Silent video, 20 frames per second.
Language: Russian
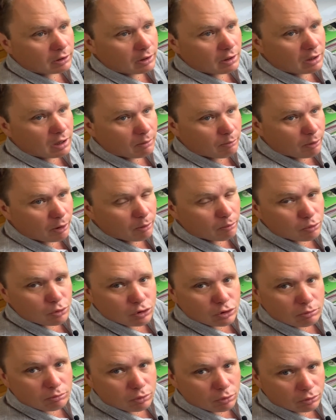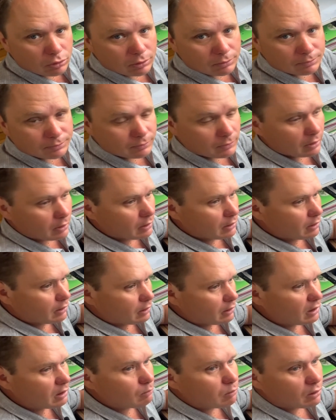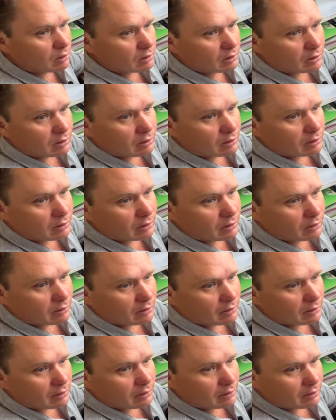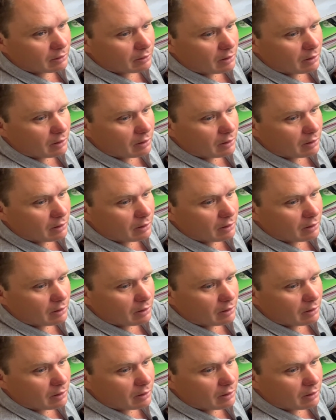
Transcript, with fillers: Я копаю пустопруд, пруд, либо э, э,